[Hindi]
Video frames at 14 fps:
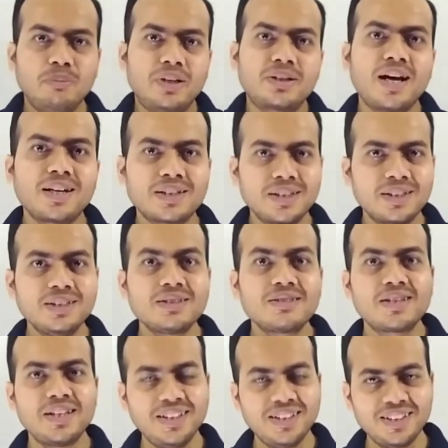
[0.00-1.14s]
बट आंखें
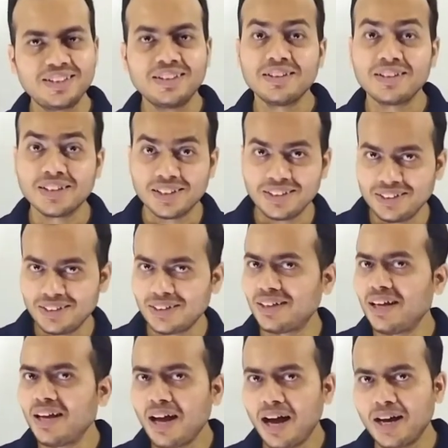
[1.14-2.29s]
ठीक नहीं है
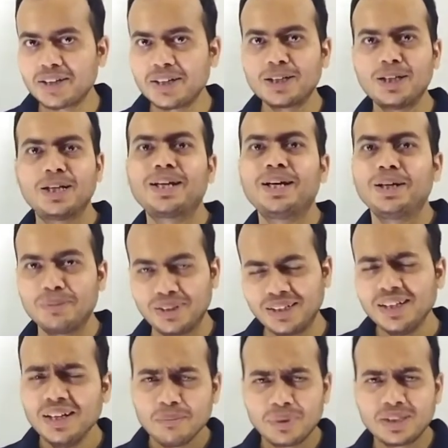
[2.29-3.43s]
आंखें खराब है
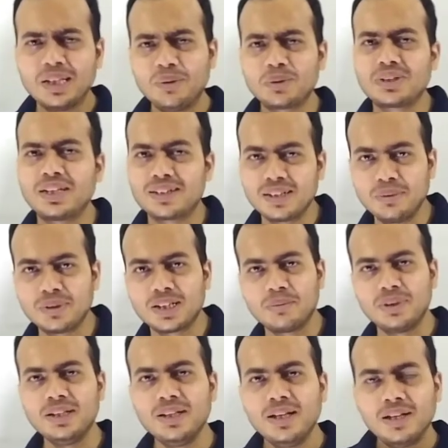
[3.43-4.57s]
मतलब होता है कभी
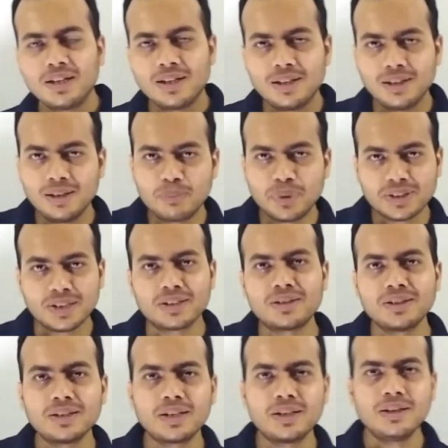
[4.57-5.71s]
कभी
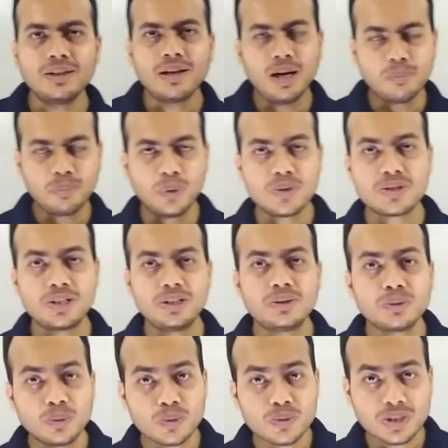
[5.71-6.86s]
प्रकृति के
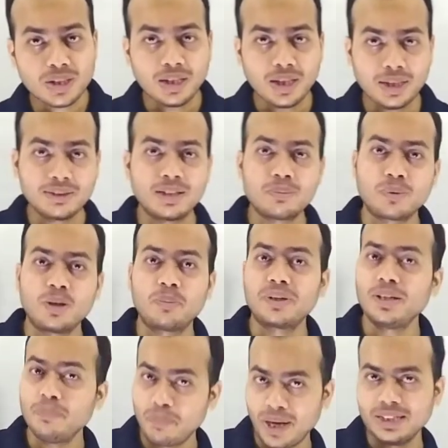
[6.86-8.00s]
अपोजिट उसके अंदर
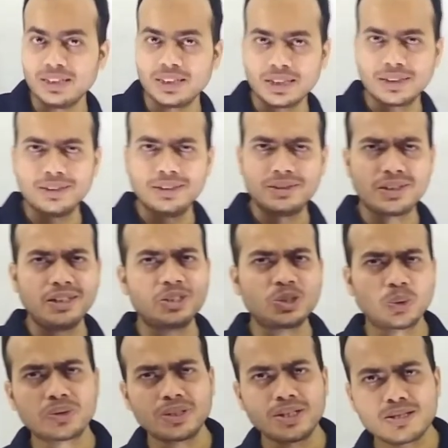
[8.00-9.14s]
प्रॉपर्टी पाई जाती है चलिए
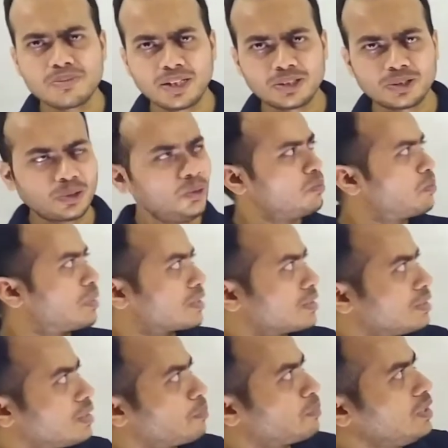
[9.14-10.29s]
छोड़ते हैं इस बात को
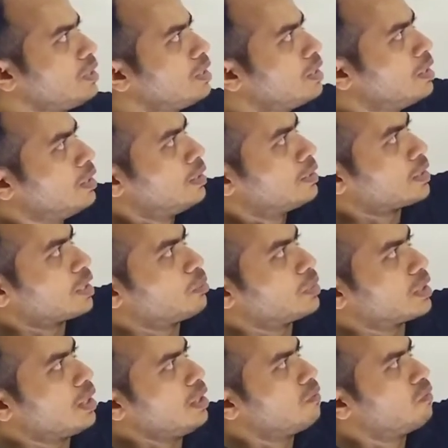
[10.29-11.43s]
बढ़ते हैं अपने
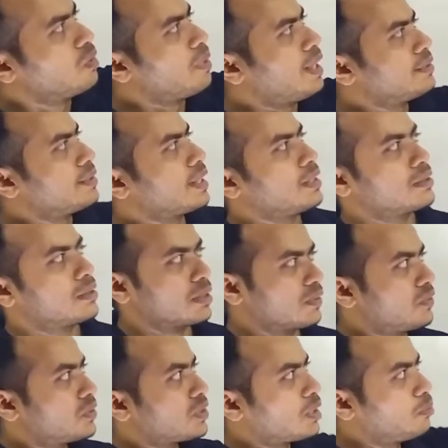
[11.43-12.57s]
टर्मिनल विभांत की
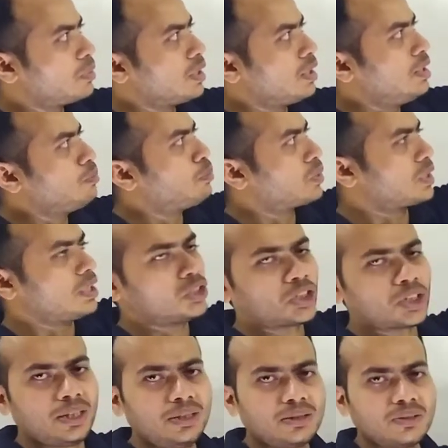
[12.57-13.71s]
तरफ टर्मिनल
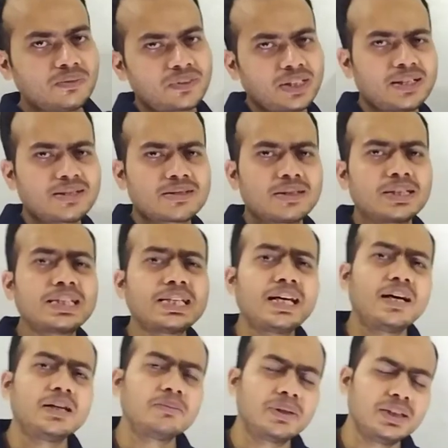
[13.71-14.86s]
पोटेंशियल डिफरेंस क्या
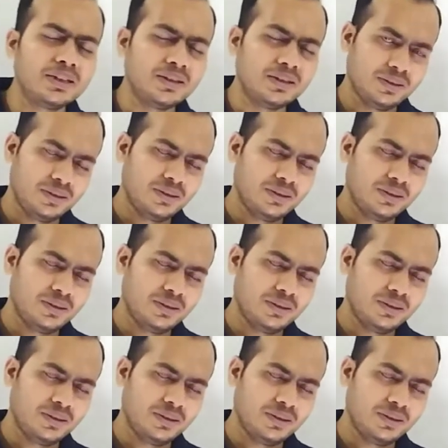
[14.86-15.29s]
है भाई ये